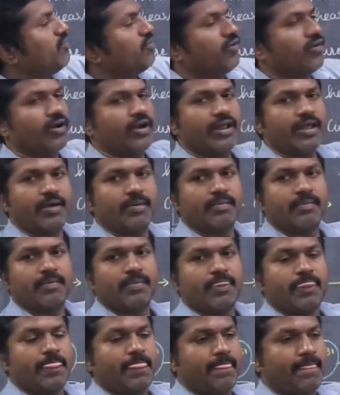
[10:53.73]
ஆஃப்
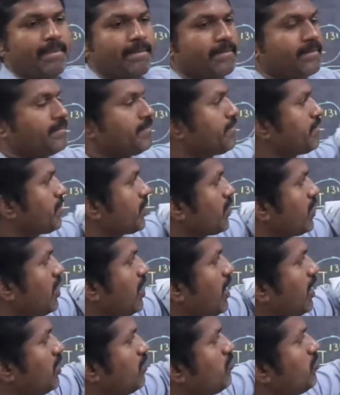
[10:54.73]
கலிஃபோர்னியம்
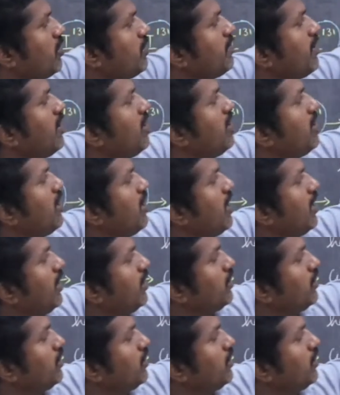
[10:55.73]
அது மூலிமா